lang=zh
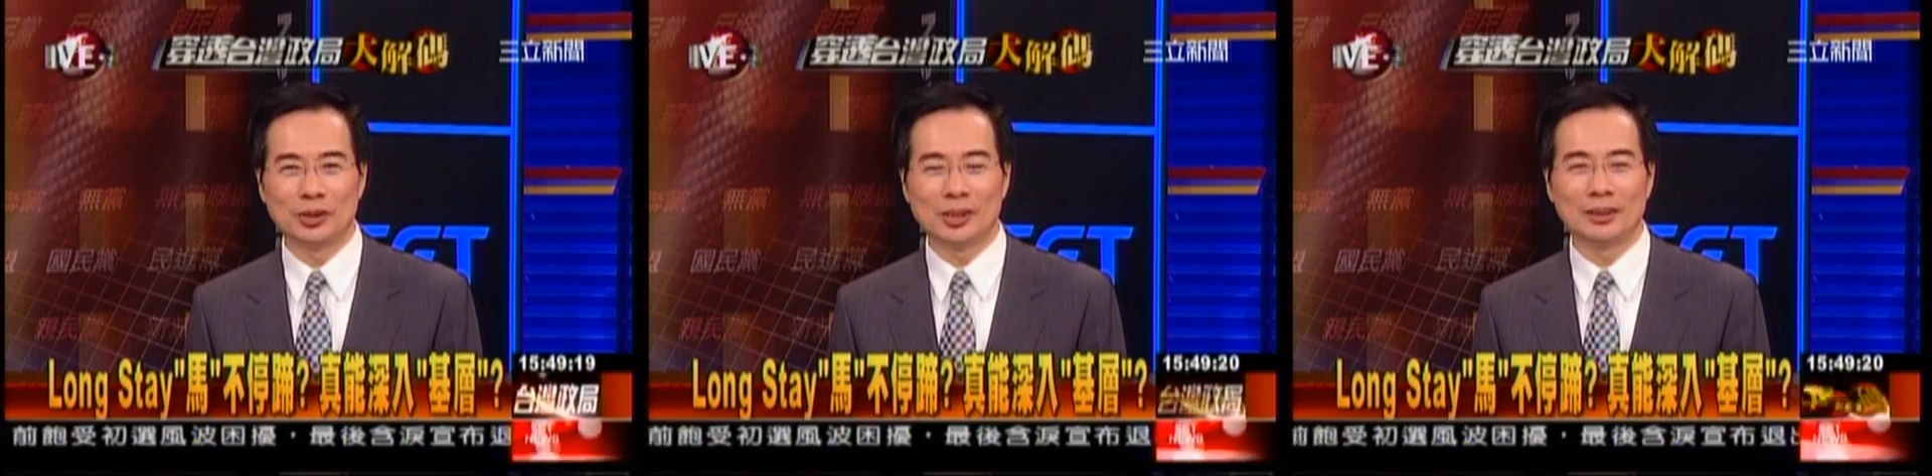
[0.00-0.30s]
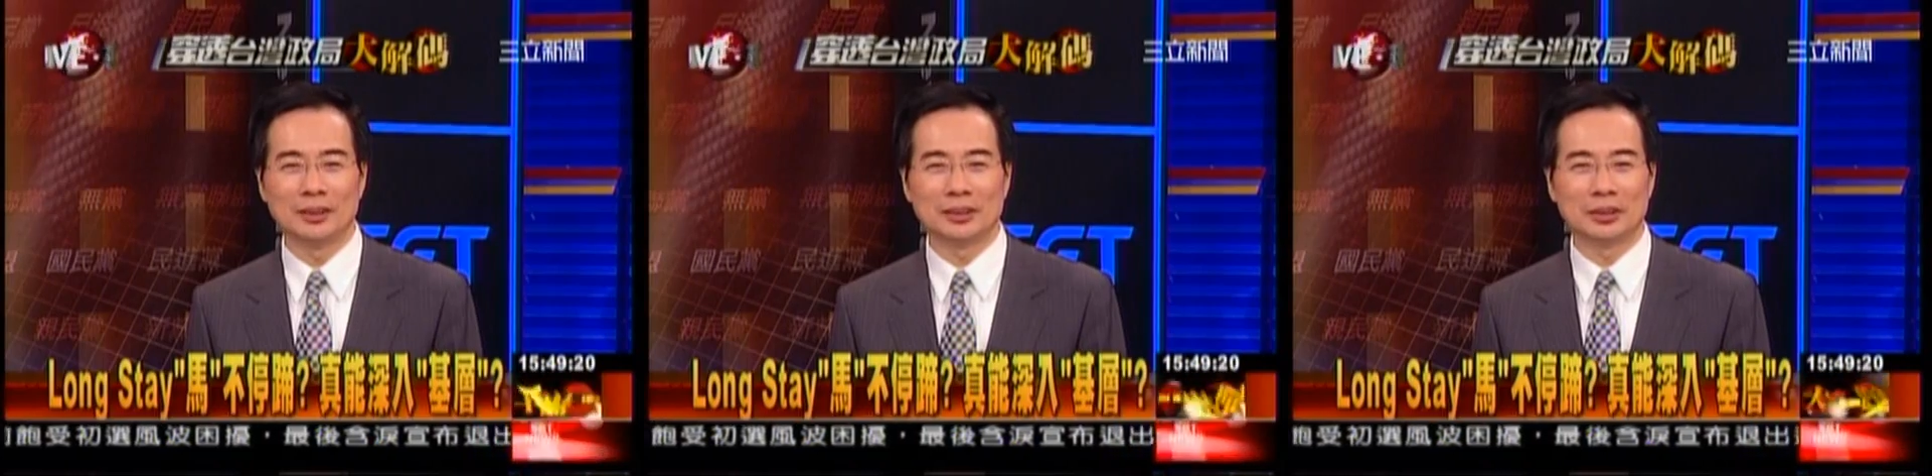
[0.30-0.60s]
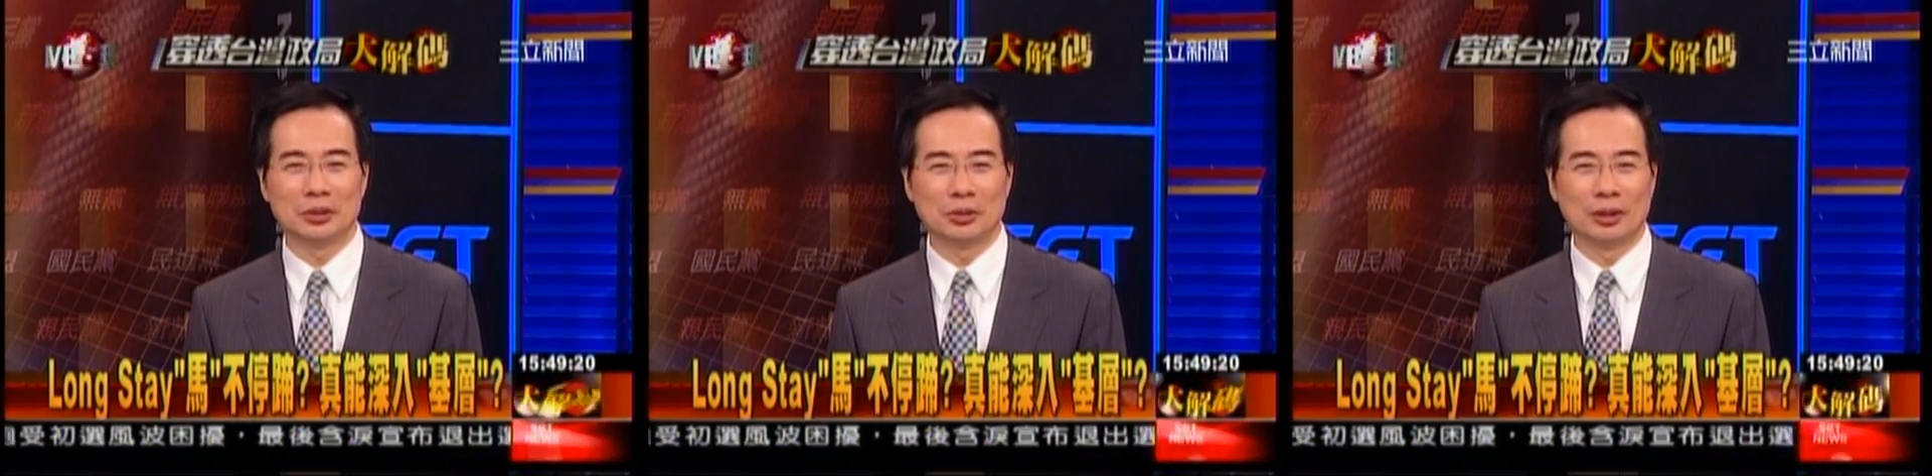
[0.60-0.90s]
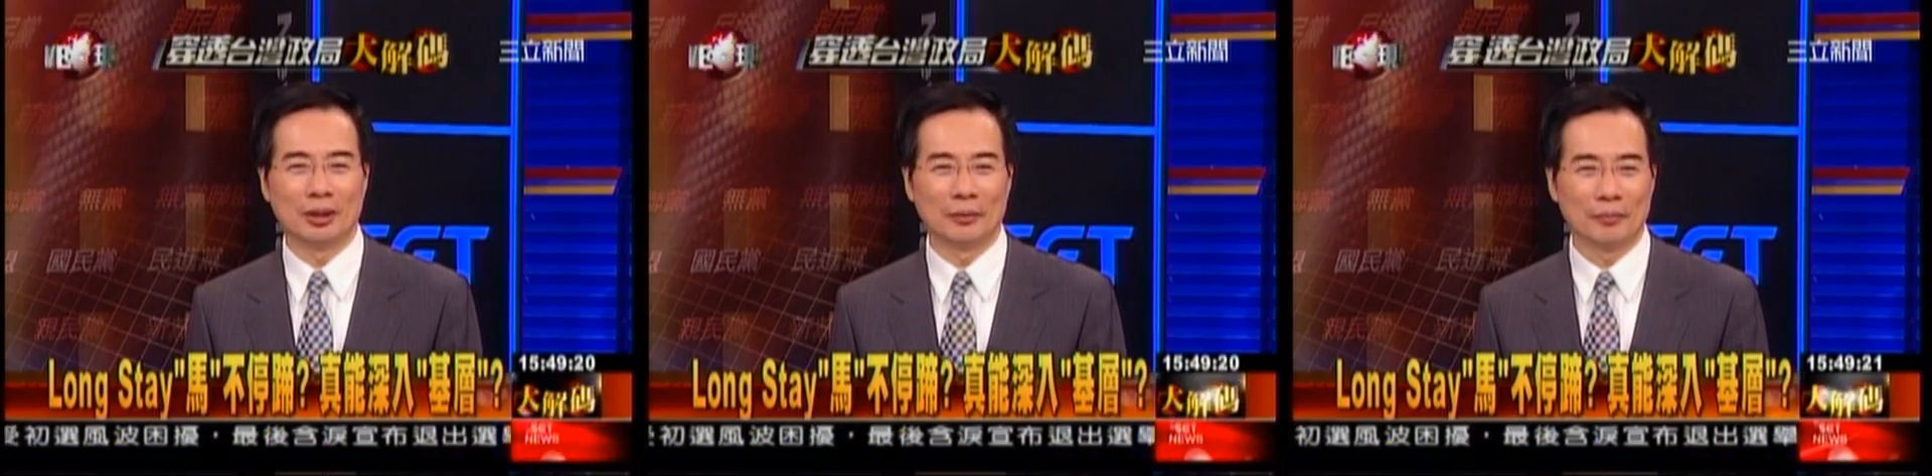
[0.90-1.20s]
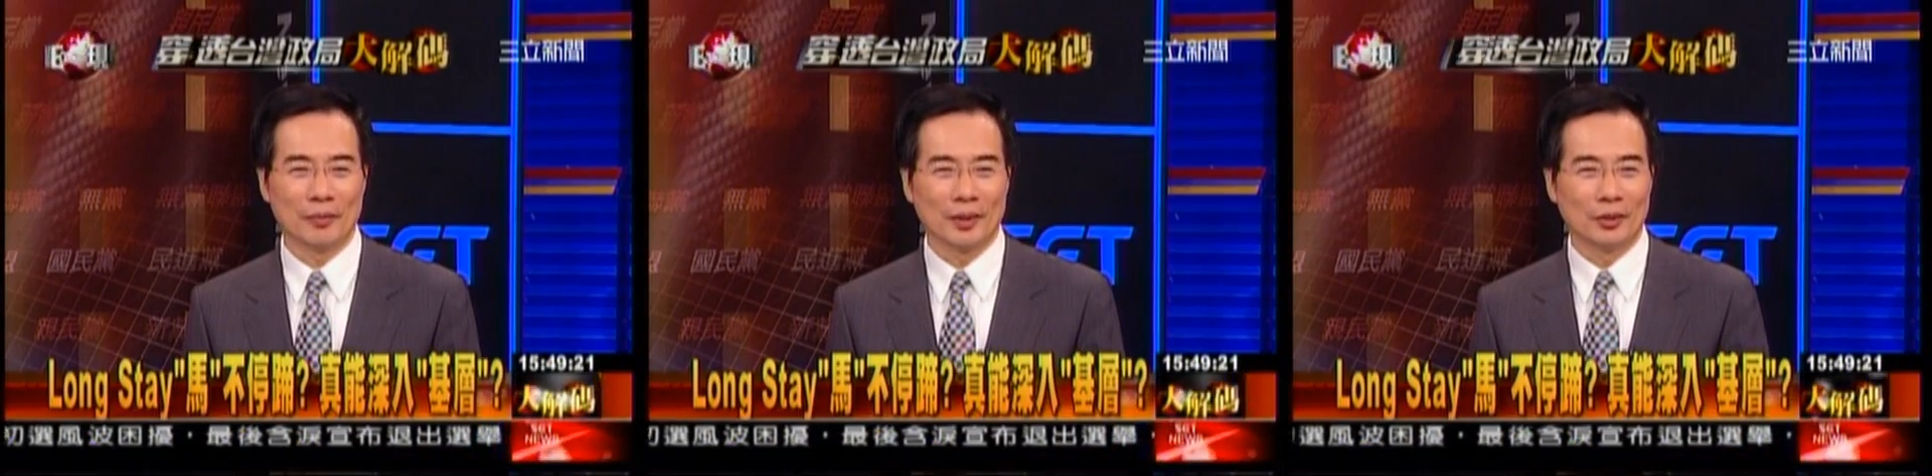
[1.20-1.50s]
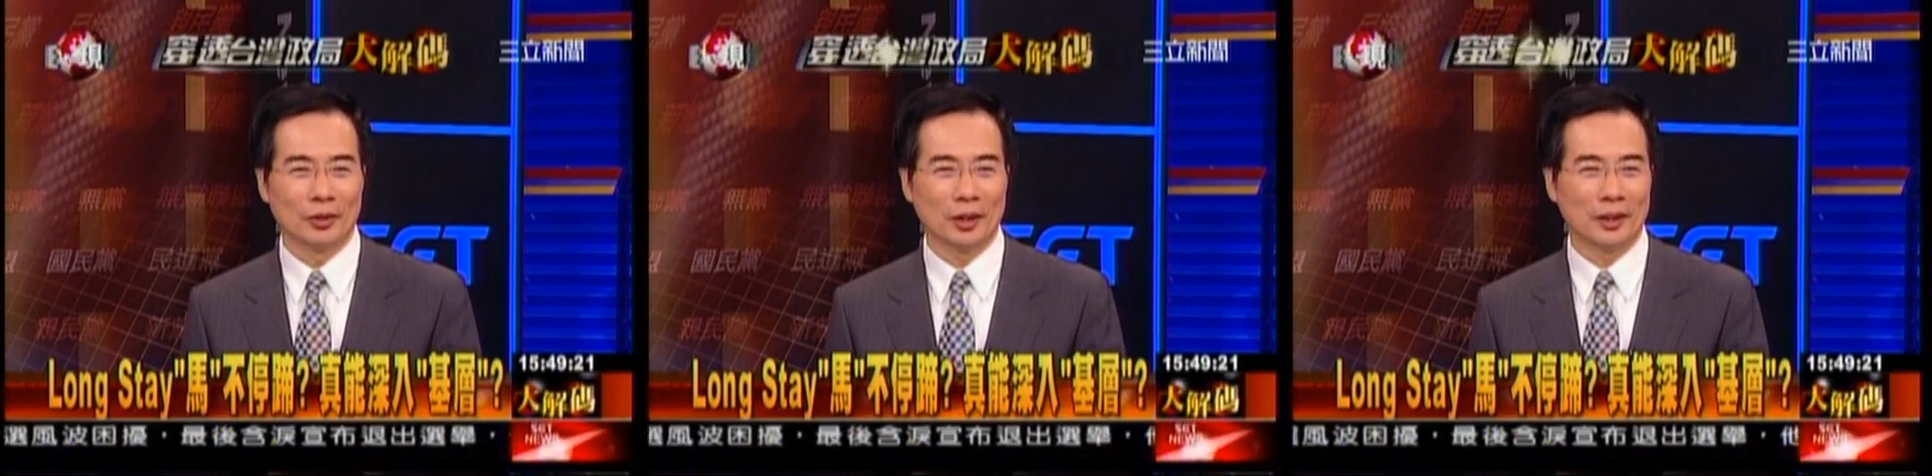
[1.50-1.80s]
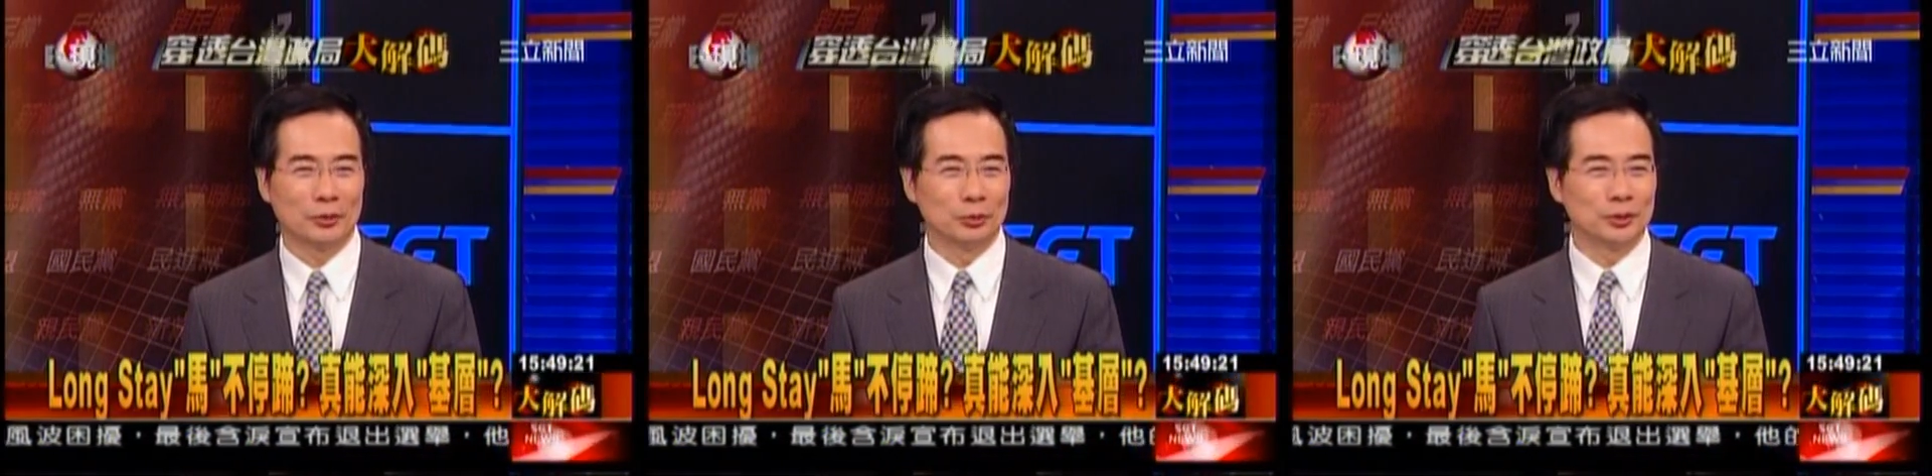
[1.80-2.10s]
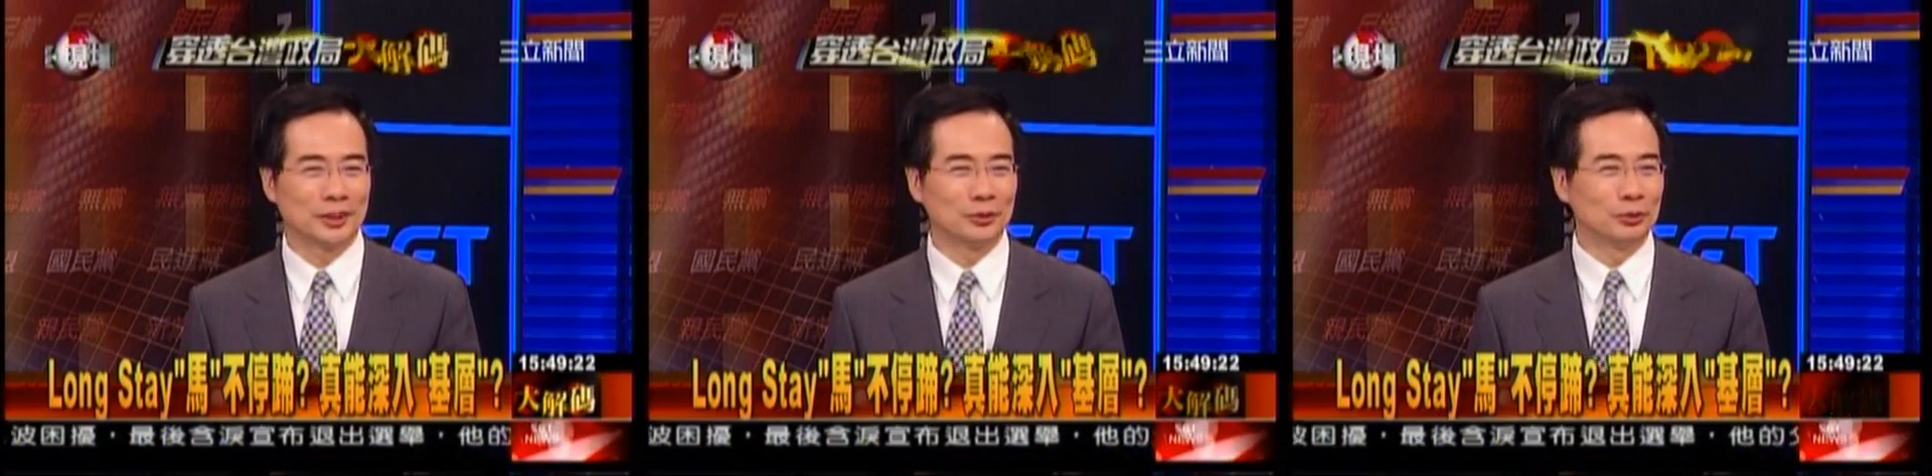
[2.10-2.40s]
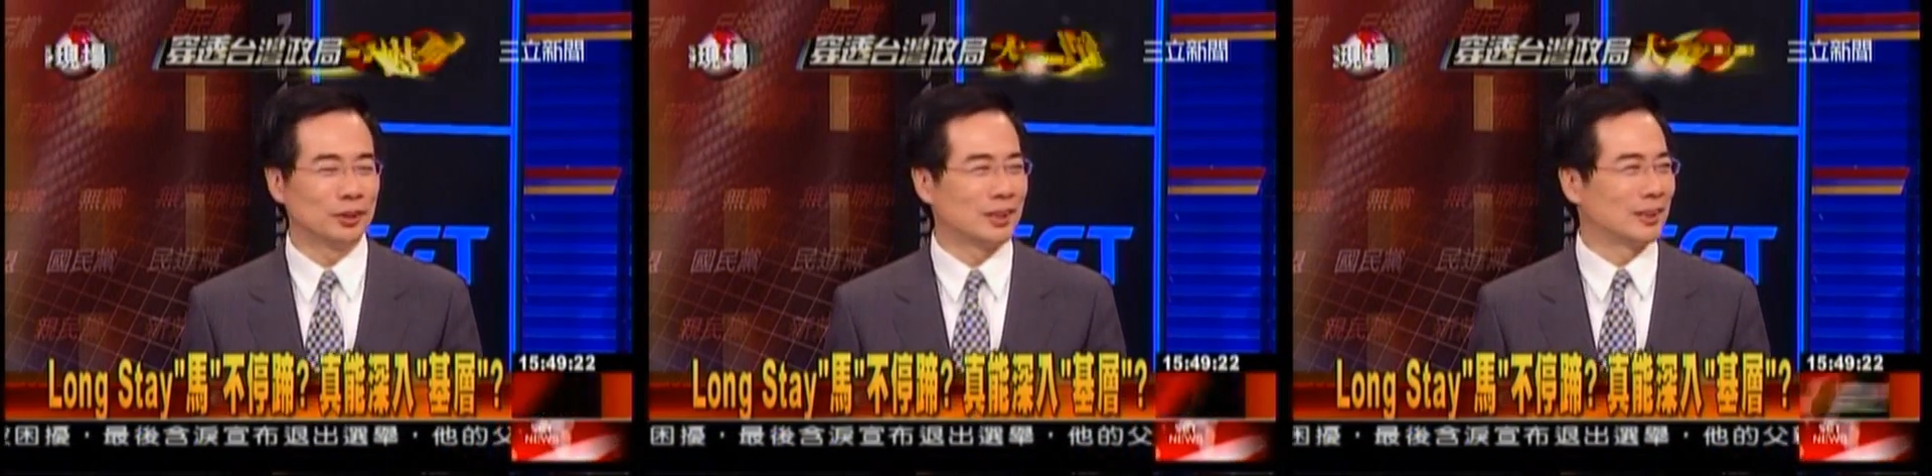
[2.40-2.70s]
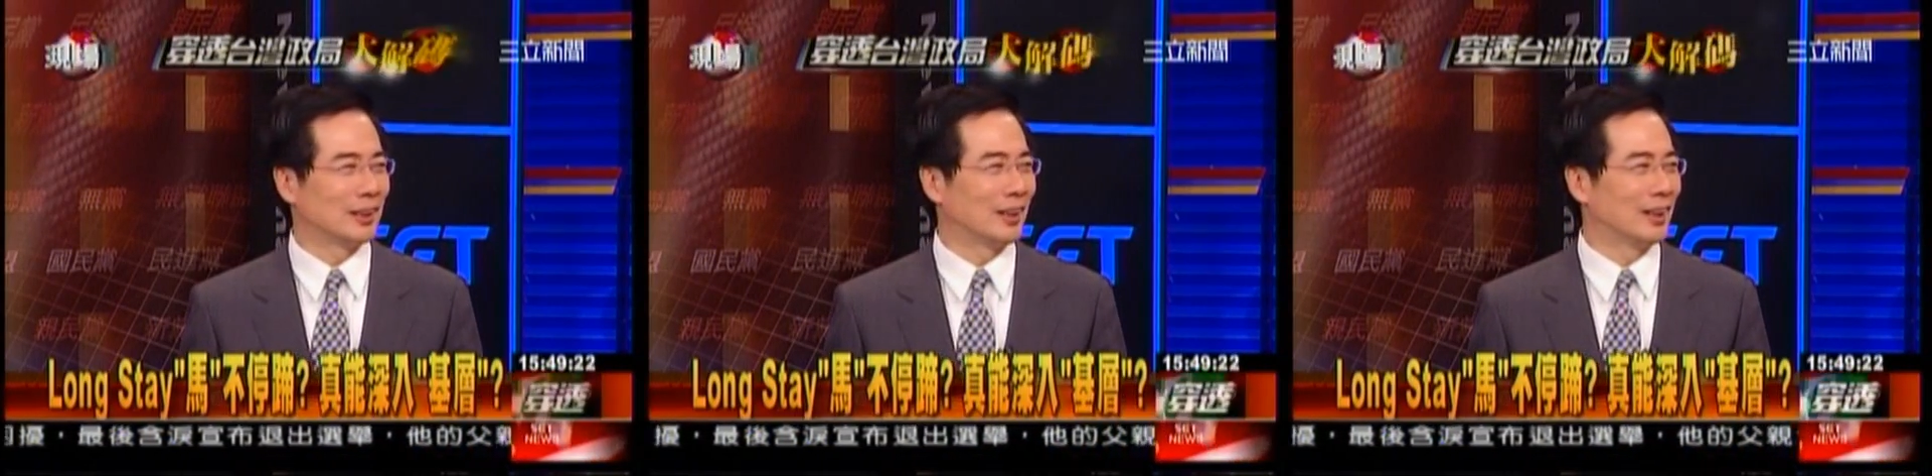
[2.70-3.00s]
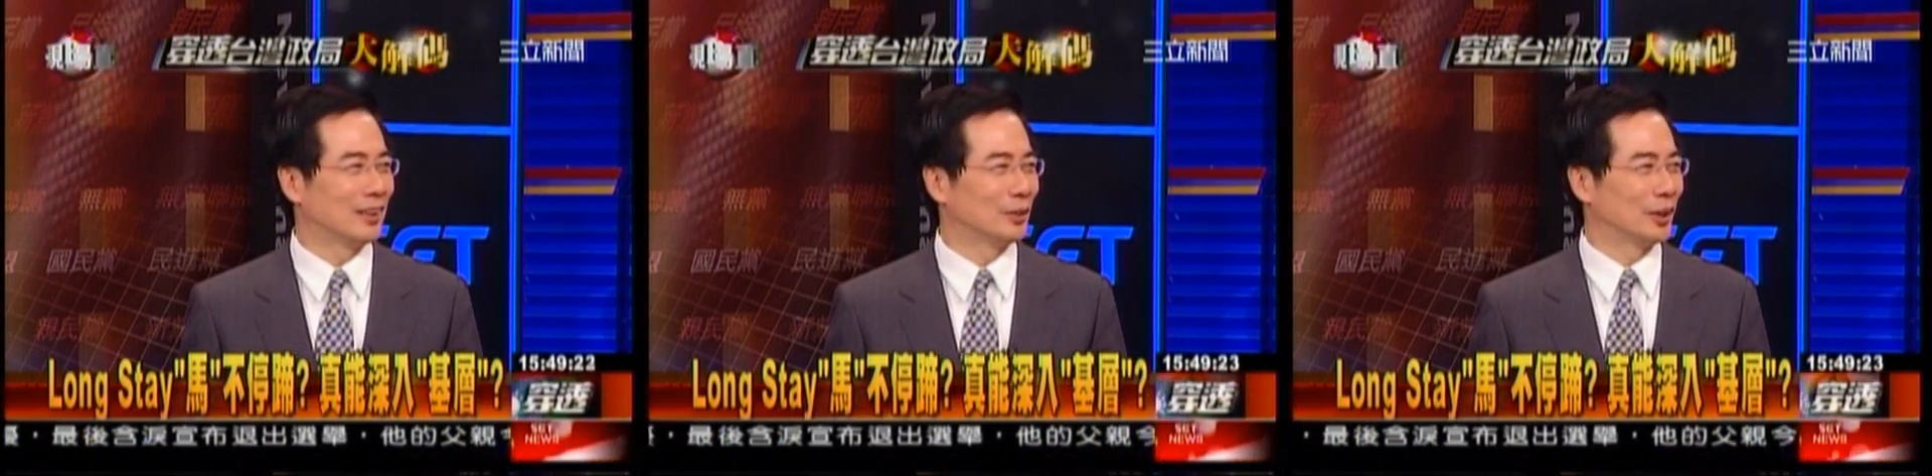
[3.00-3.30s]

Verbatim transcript: 信任之旅哈？拢安尼无声无息啊，